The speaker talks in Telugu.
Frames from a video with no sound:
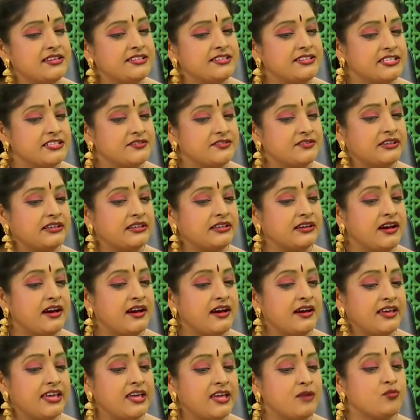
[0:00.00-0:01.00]

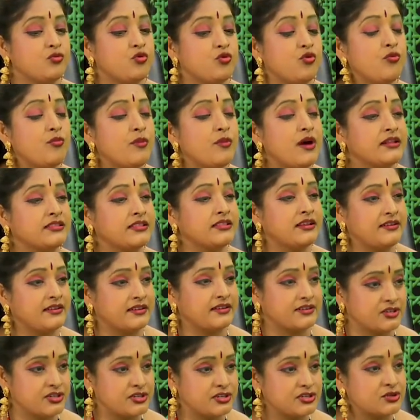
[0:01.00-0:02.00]
చివరిగా ఈ భూమాతను
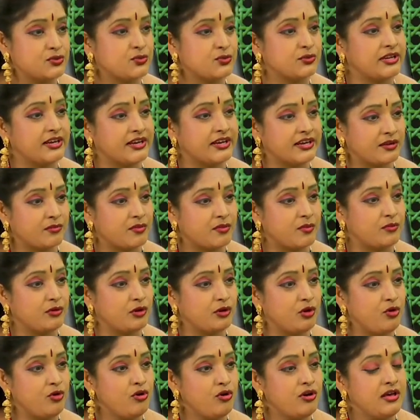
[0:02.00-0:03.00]
రక్షించుకునే
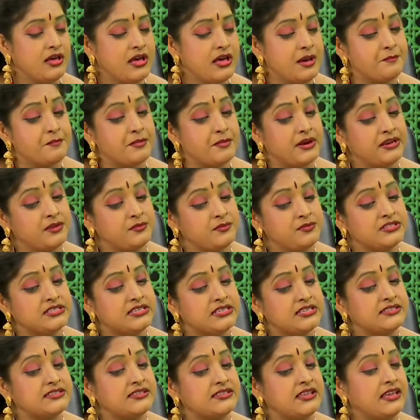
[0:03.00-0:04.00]
క్రమంలో మనం
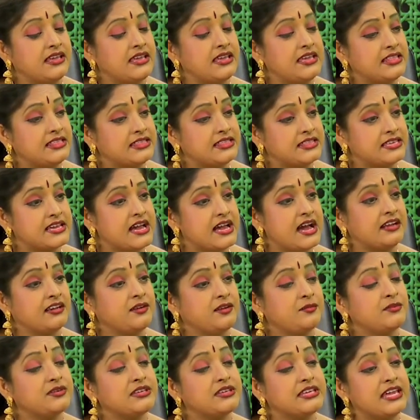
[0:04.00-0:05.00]
చేసే ఈ
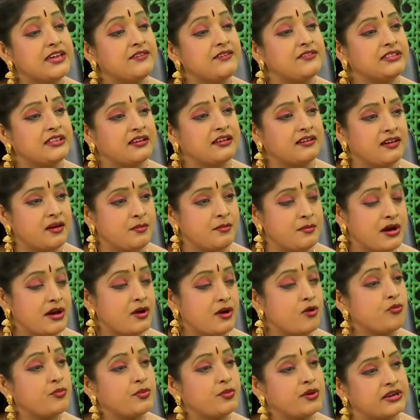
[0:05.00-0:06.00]
ధ్యానం ఏ విధంగా
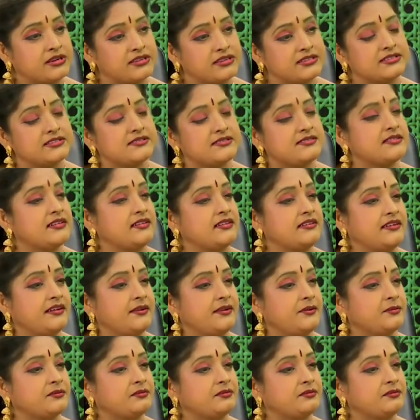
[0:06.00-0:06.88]
బాగా ఉపకరిస్తుంది అంటారు